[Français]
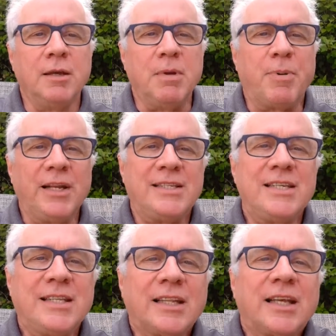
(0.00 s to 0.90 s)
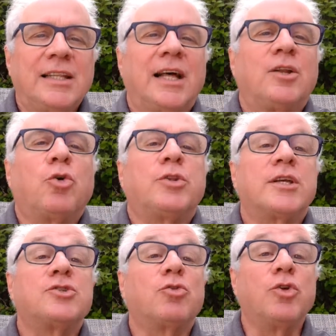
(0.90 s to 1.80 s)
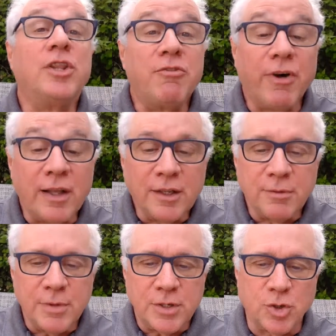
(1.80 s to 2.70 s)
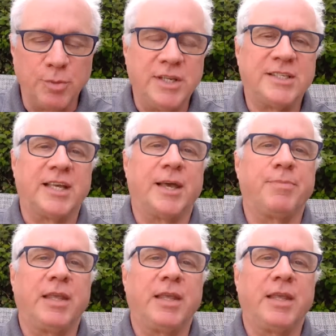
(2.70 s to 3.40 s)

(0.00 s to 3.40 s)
Mais Paul ici est en train, dans le contexte donc, de défendre son ministère.